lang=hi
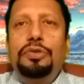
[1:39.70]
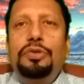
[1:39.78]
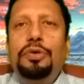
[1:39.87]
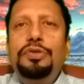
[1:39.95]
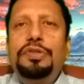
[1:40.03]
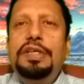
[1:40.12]

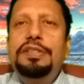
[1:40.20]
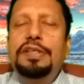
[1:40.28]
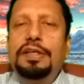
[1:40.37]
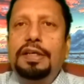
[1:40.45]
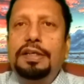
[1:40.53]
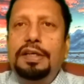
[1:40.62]
तो उसकी
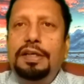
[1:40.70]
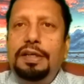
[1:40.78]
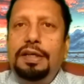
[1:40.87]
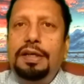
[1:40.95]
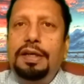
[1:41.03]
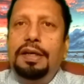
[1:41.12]
जिंदगी
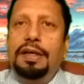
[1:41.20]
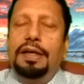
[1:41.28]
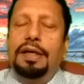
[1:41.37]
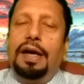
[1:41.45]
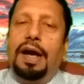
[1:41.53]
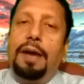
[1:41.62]

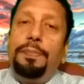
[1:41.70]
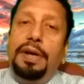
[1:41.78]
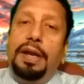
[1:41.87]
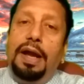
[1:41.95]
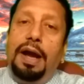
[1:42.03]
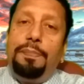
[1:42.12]

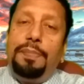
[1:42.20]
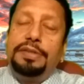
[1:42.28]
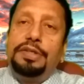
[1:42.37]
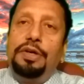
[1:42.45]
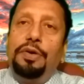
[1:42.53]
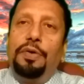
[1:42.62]
अपने आप
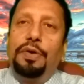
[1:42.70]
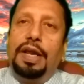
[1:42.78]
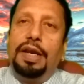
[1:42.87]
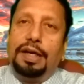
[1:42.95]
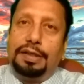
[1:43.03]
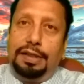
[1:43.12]
अच्छी होने
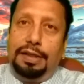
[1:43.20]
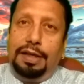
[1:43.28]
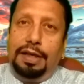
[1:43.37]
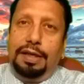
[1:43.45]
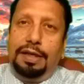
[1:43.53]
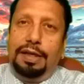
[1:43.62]
लगती
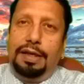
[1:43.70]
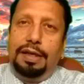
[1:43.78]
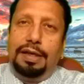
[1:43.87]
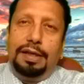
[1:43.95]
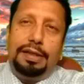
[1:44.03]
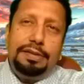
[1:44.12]
है
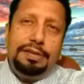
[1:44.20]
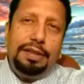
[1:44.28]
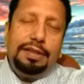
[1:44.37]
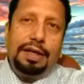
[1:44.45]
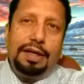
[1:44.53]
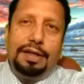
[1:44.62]
इसी
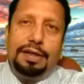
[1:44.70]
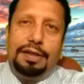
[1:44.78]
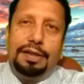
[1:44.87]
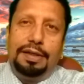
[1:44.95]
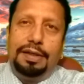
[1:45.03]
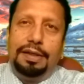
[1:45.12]
तरह
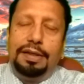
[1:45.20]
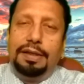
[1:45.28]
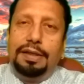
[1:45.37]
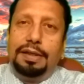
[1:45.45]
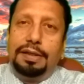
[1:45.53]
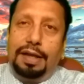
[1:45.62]

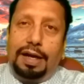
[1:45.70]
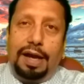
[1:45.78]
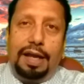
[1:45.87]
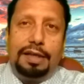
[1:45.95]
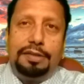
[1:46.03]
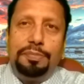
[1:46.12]

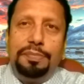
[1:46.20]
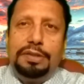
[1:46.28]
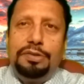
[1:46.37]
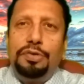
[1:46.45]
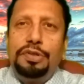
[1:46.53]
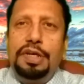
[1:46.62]
नकारात्मक
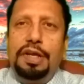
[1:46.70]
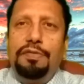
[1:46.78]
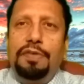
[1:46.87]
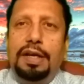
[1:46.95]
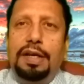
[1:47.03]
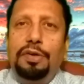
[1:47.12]
सोचने
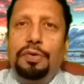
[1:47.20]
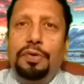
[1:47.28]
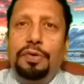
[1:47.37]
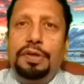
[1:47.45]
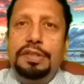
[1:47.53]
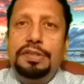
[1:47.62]
वाले
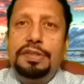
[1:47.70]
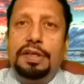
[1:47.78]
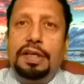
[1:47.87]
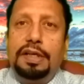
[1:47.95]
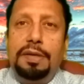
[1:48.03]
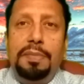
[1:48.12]
लोगों की
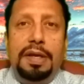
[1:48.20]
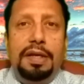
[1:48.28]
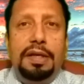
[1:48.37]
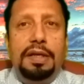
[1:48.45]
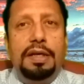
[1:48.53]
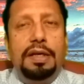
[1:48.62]
जिंदगी में
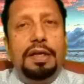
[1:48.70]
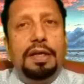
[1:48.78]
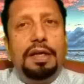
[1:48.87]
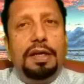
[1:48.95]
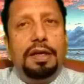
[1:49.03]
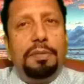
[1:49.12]

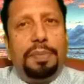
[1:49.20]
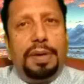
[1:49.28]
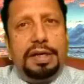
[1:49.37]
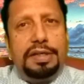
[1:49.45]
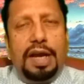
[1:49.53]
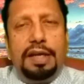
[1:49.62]

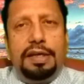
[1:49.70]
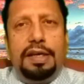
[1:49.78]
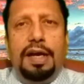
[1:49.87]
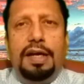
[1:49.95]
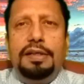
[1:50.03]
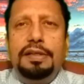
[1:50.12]

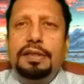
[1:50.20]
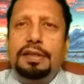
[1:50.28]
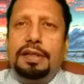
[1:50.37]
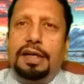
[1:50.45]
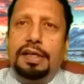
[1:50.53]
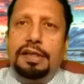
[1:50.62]
परेशानियां
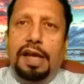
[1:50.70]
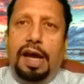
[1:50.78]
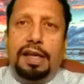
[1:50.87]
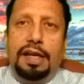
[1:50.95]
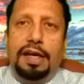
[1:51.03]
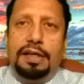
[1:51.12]

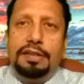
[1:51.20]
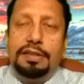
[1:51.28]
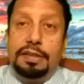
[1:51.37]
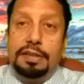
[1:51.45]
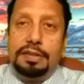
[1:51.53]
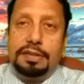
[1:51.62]
कठिनाइयां
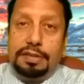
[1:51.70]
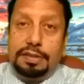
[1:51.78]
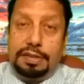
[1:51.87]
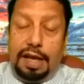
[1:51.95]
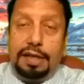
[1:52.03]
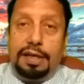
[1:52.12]

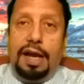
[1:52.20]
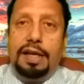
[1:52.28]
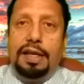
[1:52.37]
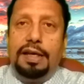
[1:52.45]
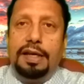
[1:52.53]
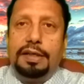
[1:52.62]
ज्यादा
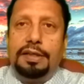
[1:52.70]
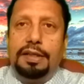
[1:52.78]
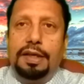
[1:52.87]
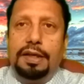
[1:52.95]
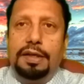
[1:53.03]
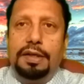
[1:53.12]
आने लगती
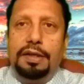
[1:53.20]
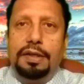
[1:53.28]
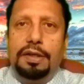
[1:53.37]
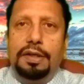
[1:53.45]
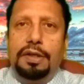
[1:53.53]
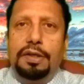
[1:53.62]
है
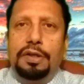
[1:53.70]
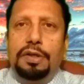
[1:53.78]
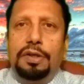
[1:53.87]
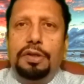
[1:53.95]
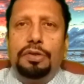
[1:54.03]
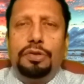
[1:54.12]

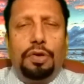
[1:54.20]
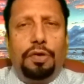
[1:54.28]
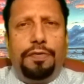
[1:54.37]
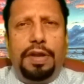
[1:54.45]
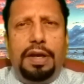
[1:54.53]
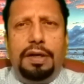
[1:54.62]
तो
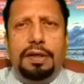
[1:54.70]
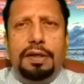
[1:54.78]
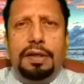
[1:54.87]
फिर